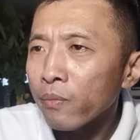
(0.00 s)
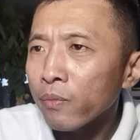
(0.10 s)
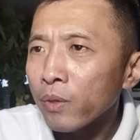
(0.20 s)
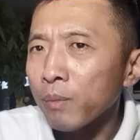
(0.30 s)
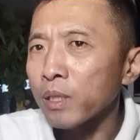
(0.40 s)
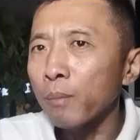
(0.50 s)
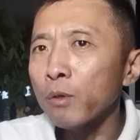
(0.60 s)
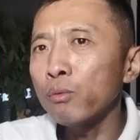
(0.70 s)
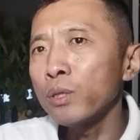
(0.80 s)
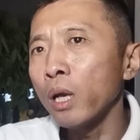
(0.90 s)
那么咱们
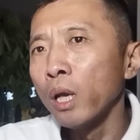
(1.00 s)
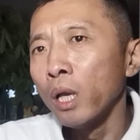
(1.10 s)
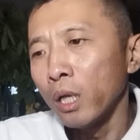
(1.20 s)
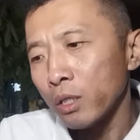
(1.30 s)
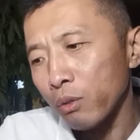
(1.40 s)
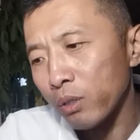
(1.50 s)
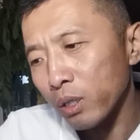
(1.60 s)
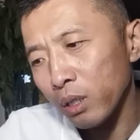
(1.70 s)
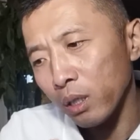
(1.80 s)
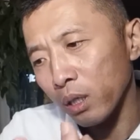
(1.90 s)
估计就
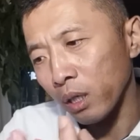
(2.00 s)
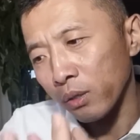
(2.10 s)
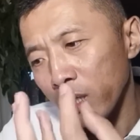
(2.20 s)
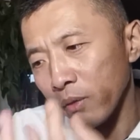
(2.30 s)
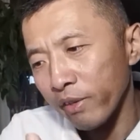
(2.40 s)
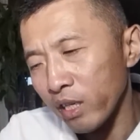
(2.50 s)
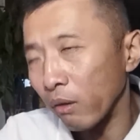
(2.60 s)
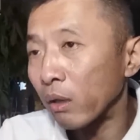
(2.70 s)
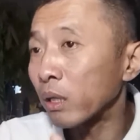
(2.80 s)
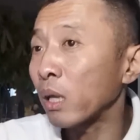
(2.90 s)
是可能因为这
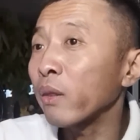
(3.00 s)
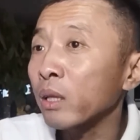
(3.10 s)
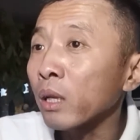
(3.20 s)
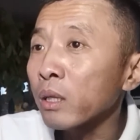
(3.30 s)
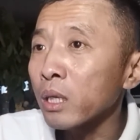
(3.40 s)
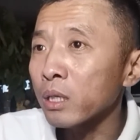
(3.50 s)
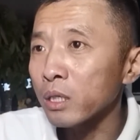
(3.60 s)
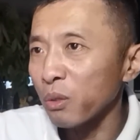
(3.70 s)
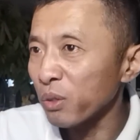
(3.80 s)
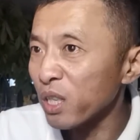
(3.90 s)
小子他在当地也是
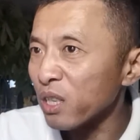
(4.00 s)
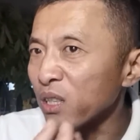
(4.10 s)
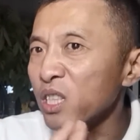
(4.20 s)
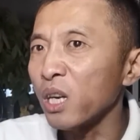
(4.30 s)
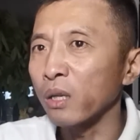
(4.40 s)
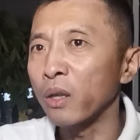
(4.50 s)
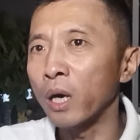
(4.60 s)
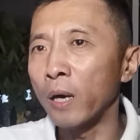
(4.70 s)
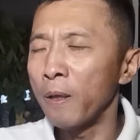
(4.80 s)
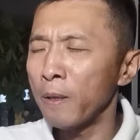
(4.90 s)
有些影响的，
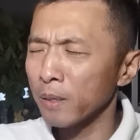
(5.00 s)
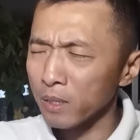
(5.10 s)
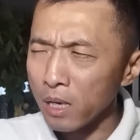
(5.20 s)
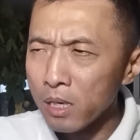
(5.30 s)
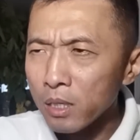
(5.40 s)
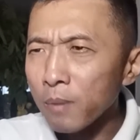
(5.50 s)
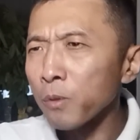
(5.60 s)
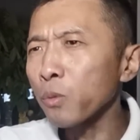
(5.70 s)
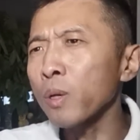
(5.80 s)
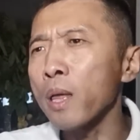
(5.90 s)
他认识那么
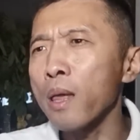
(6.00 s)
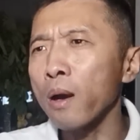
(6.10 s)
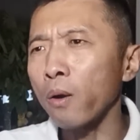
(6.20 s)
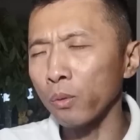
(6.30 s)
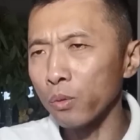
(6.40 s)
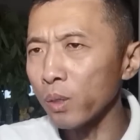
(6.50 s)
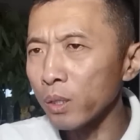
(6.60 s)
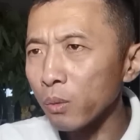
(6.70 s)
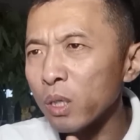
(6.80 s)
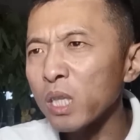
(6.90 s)
多人，好多人
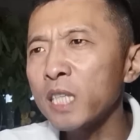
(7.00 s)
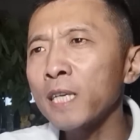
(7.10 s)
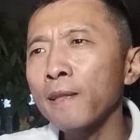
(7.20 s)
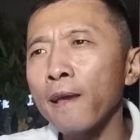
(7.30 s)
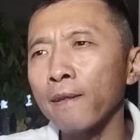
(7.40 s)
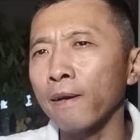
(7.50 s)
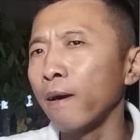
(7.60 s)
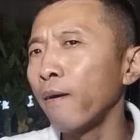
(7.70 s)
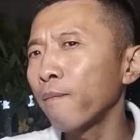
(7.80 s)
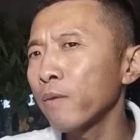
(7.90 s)
都是接待他，
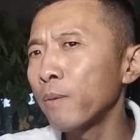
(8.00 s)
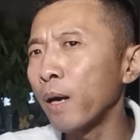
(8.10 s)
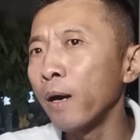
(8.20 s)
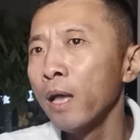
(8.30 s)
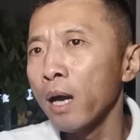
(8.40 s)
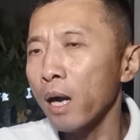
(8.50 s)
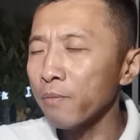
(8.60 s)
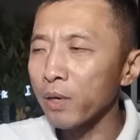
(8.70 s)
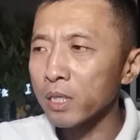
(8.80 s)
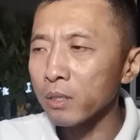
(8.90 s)
是吧？案
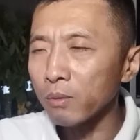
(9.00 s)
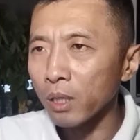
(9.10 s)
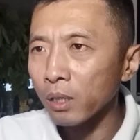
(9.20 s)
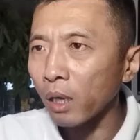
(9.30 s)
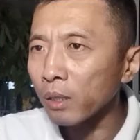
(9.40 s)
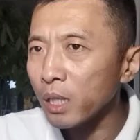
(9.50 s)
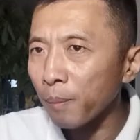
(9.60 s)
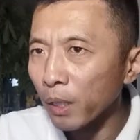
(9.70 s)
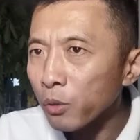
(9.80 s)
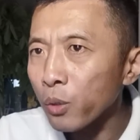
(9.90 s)
发之后呢，当地
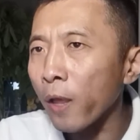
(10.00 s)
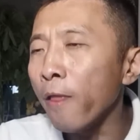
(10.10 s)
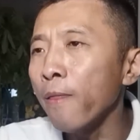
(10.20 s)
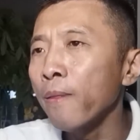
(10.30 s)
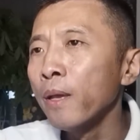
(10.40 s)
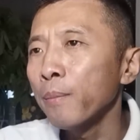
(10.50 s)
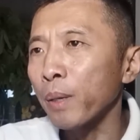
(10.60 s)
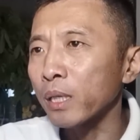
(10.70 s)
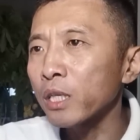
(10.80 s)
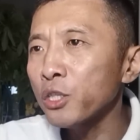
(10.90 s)
怕丢人，
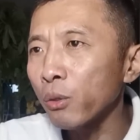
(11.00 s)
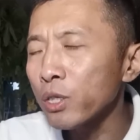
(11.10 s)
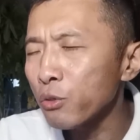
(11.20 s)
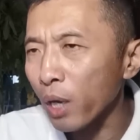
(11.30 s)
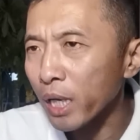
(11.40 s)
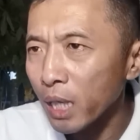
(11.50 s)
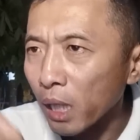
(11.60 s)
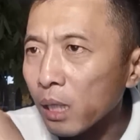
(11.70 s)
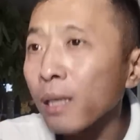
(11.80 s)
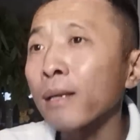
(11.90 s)
把这些消息全给压
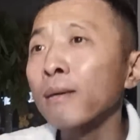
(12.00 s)
下来了，